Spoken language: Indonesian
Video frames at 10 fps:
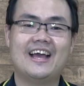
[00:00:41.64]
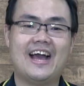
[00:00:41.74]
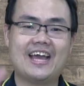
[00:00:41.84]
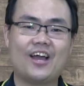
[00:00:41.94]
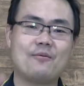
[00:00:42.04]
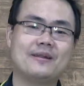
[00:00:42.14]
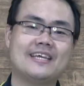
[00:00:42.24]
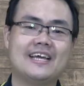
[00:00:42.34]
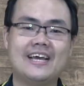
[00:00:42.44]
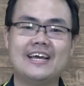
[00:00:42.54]
Hai kawan
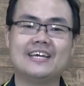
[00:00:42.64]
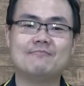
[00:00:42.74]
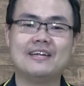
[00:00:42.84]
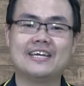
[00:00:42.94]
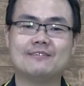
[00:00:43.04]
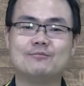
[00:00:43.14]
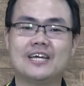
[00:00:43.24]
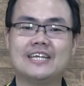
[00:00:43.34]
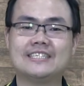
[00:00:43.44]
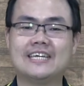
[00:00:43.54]
Merdeka, kembali ketemu
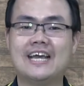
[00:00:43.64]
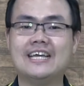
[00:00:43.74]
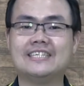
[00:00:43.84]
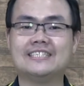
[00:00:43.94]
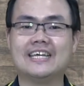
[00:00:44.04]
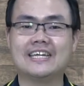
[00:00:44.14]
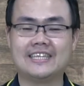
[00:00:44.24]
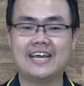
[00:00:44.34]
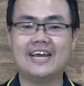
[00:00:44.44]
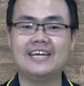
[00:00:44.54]
dengan saya di
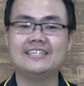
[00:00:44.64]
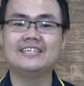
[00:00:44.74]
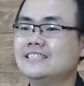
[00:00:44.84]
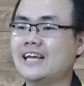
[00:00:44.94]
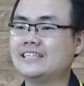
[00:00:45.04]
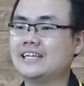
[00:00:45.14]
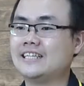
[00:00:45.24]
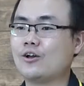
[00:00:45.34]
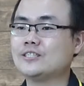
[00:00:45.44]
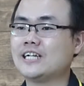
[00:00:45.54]
Sidarta. saya
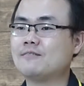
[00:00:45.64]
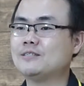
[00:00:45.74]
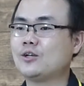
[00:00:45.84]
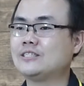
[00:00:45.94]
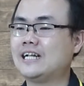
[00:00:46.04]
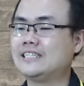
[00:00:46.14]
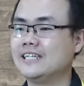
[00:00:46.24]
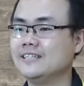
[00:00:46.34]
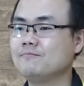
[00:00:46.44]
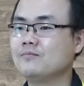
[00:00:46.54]
dari The Consulting Business
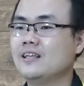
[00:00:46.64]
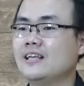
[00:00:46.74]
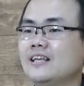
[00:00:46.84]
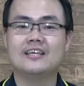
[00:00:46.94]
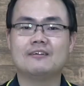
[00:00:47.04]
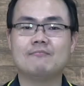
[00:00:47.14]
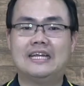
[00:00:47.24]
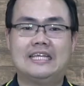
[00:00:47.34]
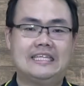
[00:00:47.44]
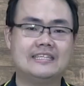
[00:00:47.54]
Consultant.
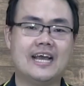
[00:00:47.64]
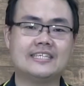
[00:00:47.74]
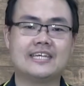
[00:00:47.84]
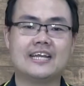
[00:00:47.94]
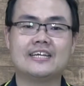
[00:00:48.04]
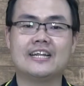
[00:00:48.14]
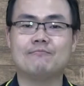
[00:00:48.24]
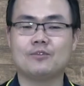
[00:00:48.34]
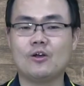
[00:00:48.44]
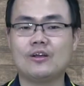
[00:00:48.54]
Kembali di acara
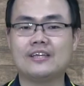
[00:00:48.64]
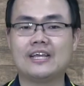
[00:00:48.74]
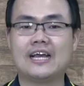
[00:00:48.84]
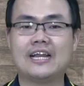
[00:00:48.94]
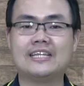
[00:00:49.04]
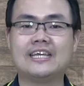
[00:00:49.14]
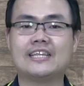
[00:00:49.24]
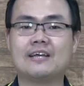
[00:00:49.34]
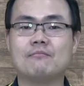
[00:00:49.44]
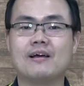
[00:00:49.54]
Claim Talk yang kali ini
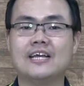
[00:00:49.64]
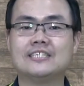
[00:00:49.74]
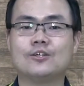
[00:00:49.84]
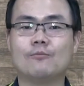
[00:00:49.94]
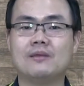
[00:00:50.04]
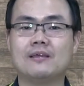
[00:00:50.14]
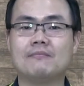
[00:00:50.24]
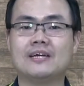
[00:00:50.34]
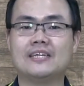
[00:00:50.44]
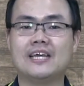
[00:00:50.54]
kita akan bahas topik
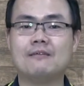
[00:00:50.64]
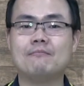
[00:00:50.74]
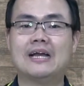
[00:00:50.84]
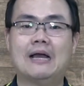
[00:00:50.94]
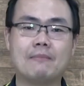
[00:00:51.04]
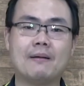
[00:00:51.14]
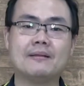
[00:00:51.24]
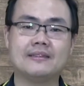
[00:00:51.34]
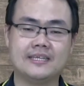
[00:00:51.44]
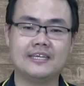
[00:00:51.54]
mengenai mengapa
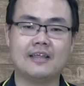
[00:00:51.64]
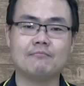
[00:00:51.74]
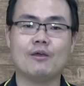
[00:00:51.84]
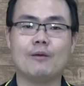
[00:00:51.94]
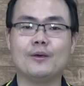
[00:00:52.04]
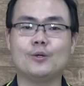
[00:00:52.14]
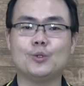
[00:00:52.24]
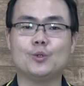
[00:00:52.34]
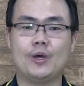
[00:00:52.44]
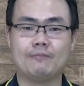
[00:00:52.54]
penting NPWP
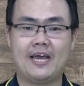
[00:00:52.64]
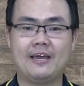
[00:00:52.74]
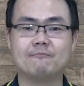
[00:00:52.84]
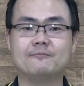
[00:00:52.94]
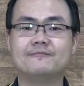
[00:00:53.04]
untuk UMKM.